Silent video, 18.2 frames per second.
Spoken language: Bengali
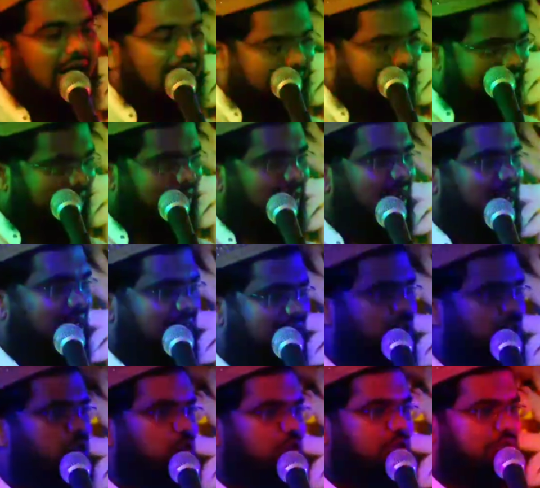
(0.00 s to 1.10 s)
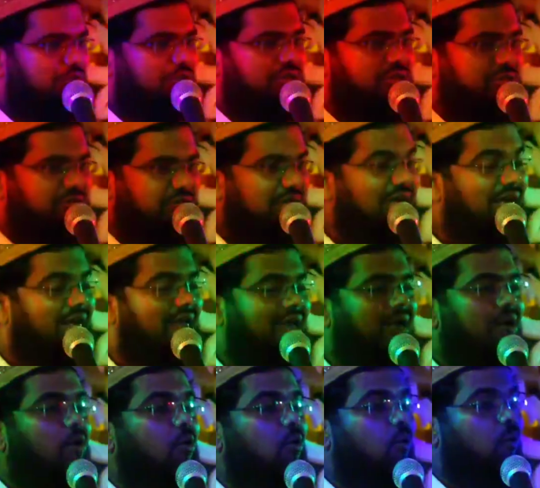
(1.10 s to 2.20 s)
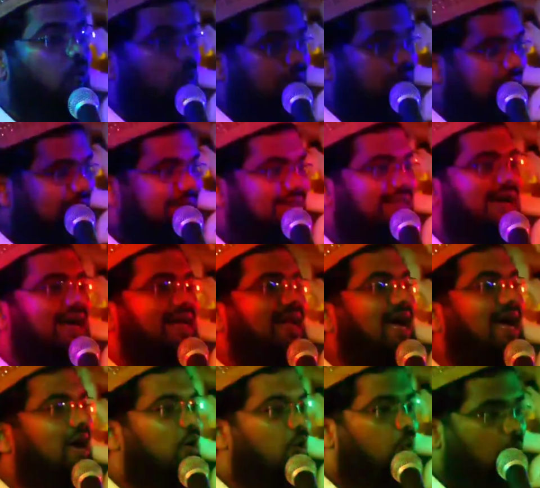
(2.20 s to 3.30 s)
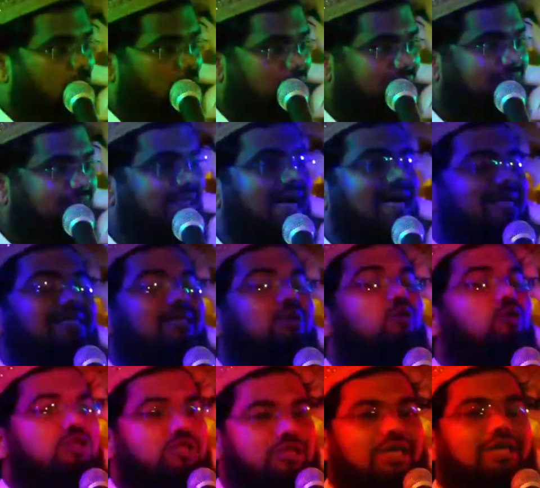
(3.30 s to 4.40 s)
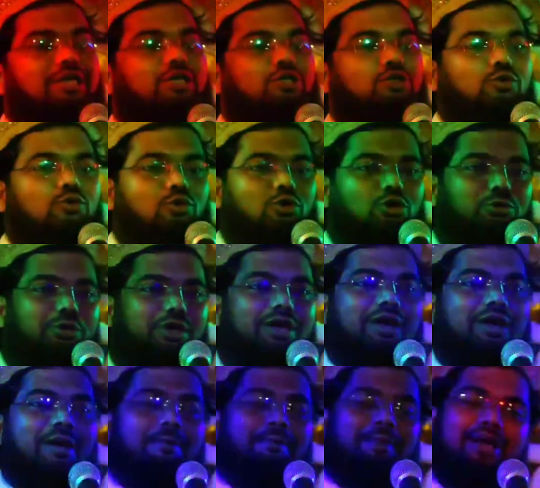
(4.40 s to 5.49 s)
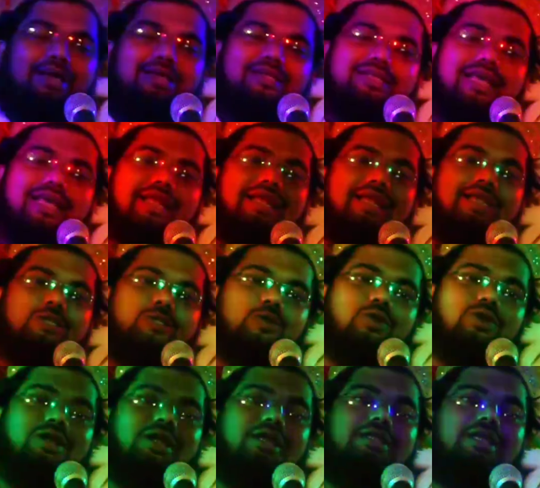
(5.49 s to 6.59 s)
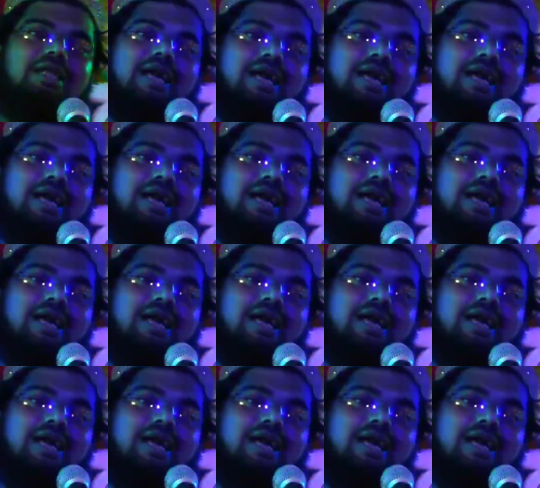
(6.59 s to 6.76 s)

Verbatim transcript: আর একটা হাদিস শরীফে এসেছে ওকে যারা ওই কাজে উৎসাহিত করবে মানসান্না সন্নাতান